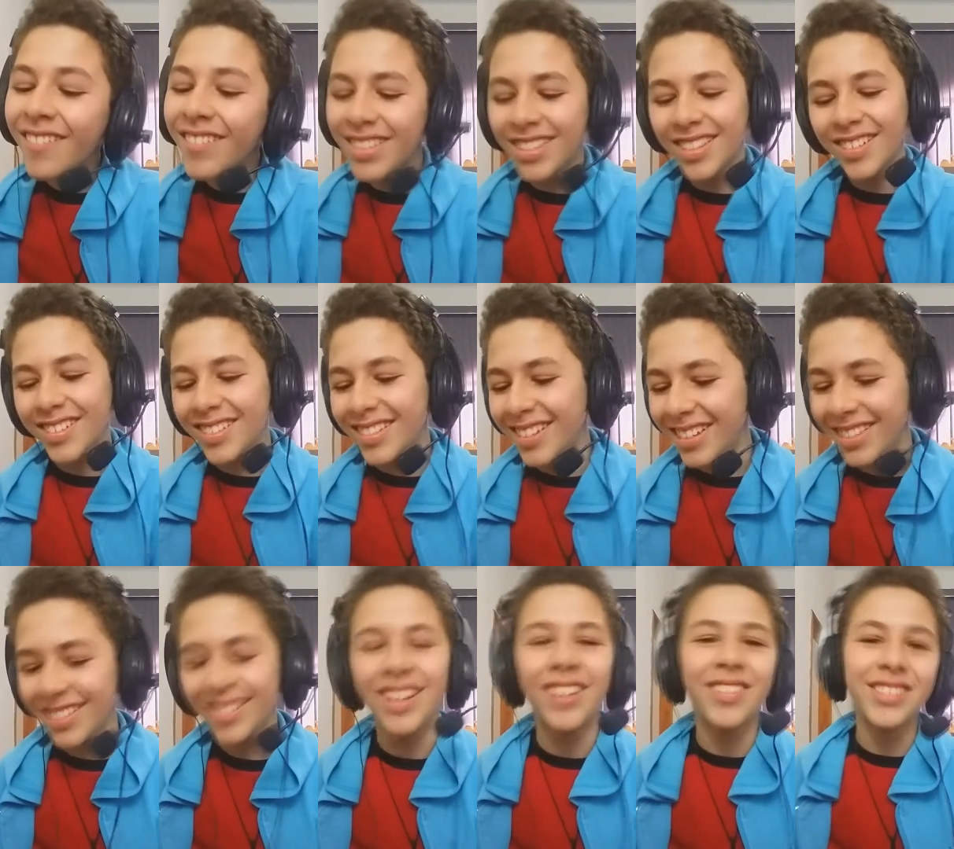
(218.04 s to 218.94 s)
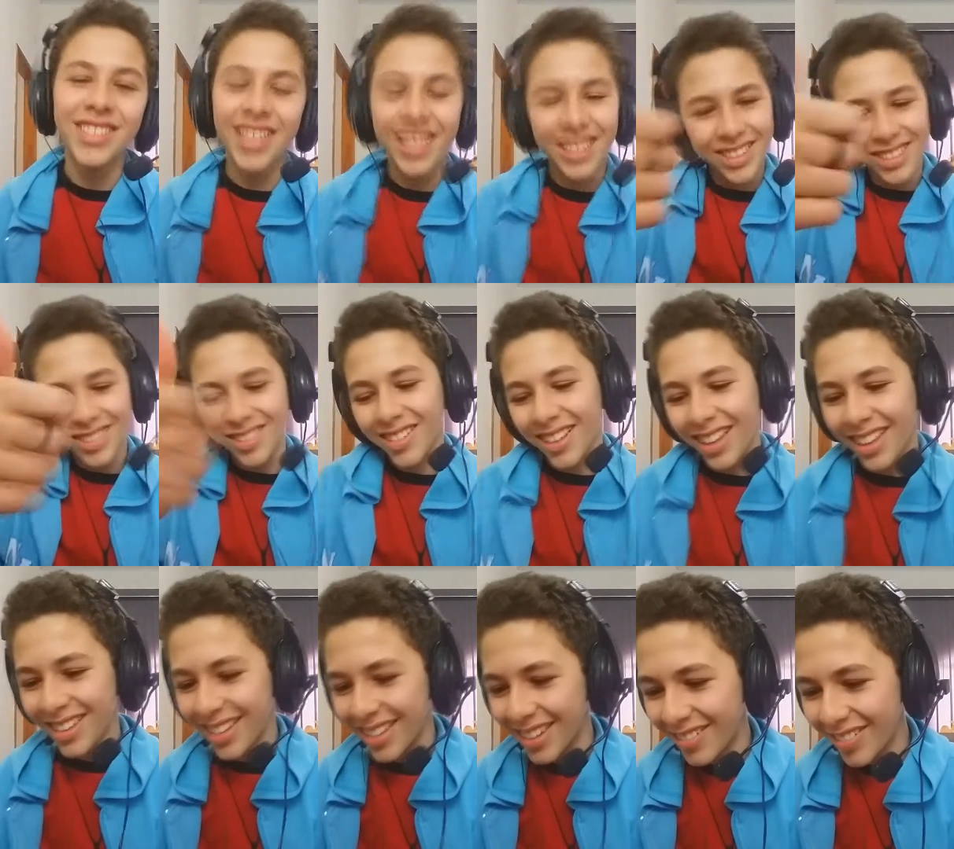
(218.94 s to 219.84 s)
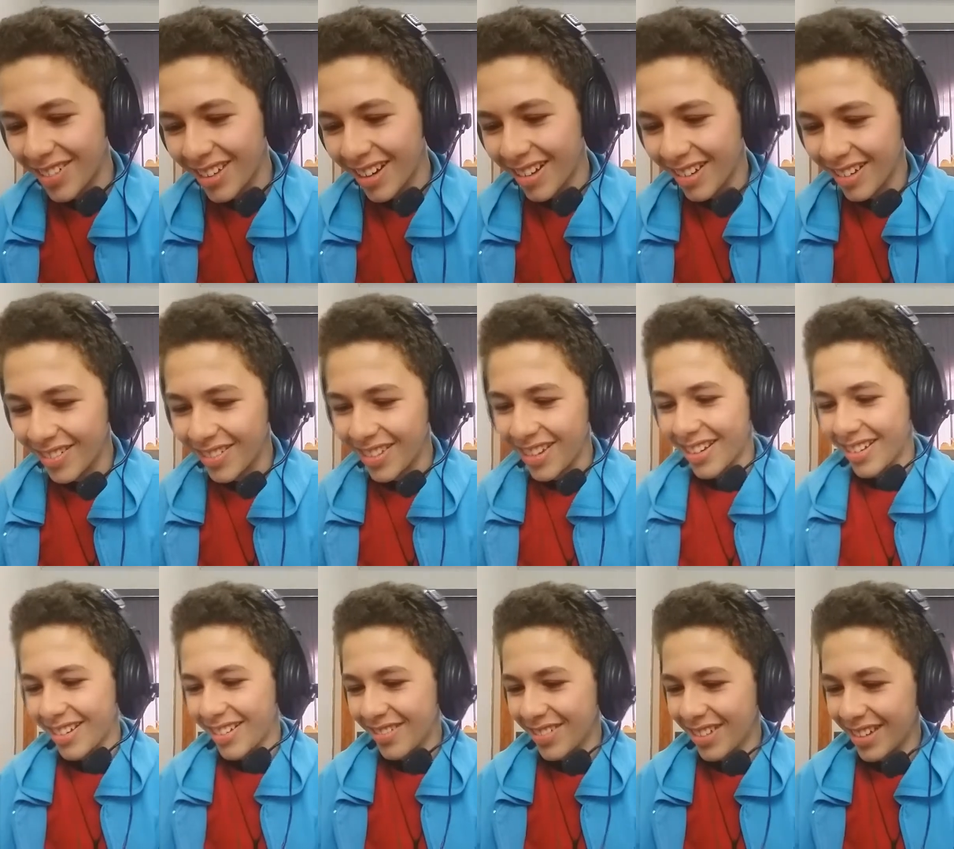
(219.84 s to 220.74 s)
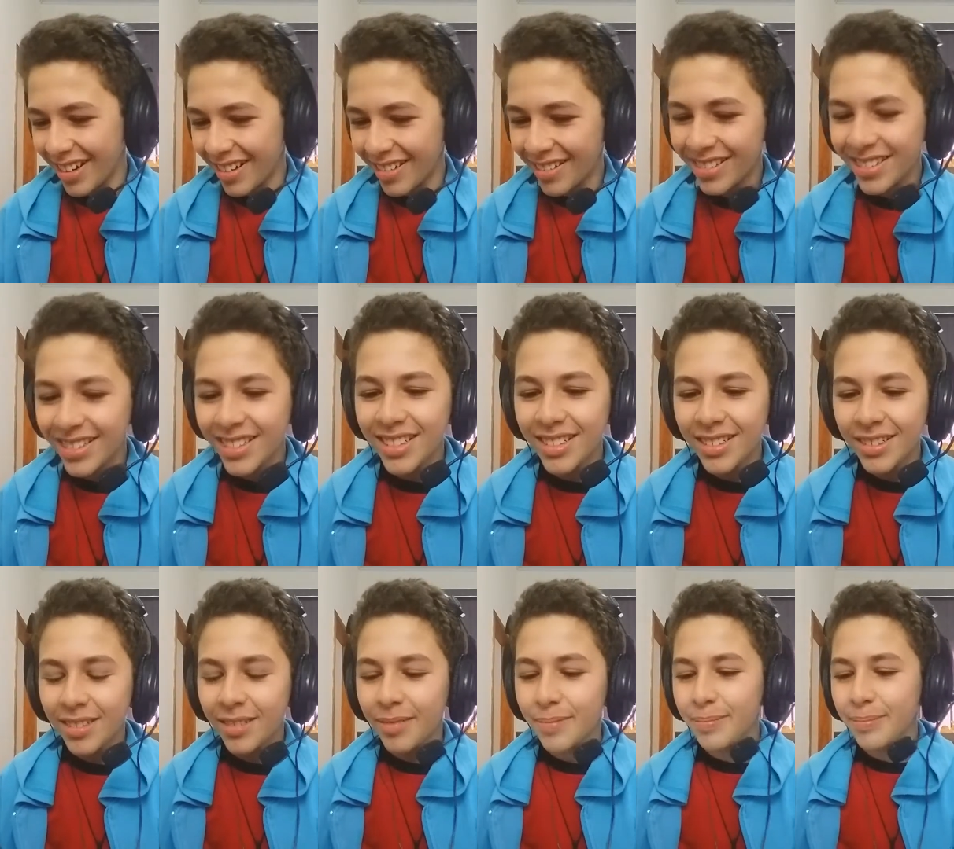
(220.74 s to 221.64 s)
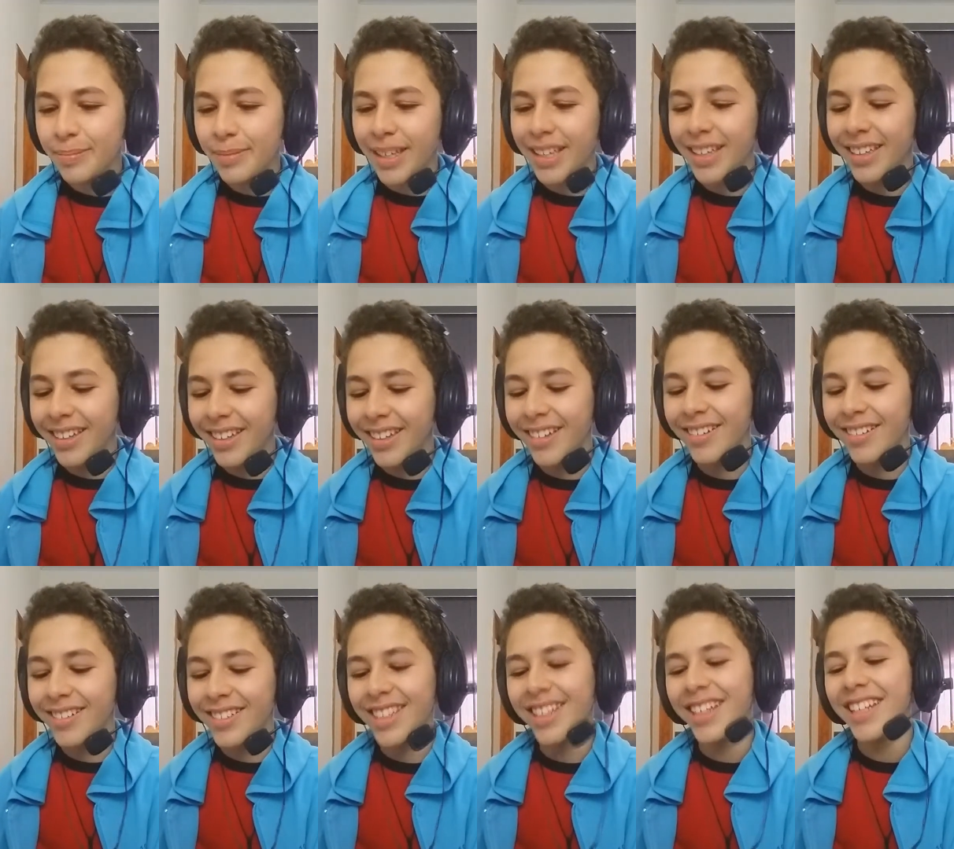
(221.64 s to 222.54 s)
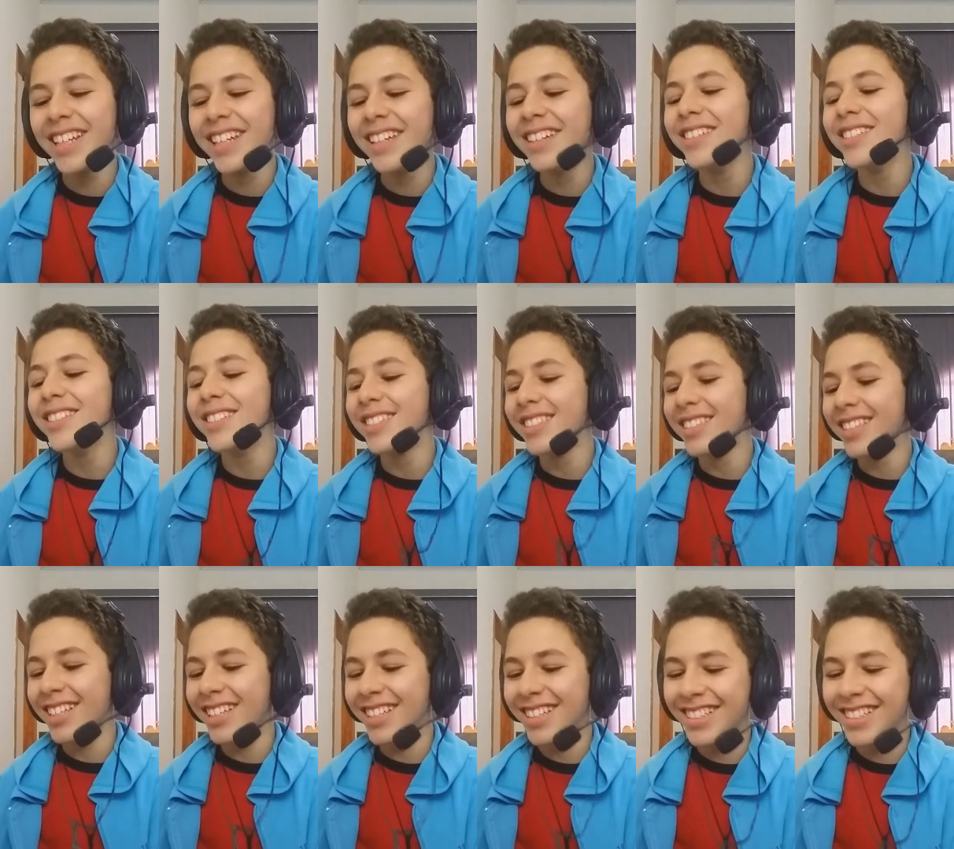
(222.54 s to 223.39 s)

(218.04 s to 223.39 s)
Muito obrigado. Já, já deixa o like aí, na moral, na moral, na moral. Meu Deus.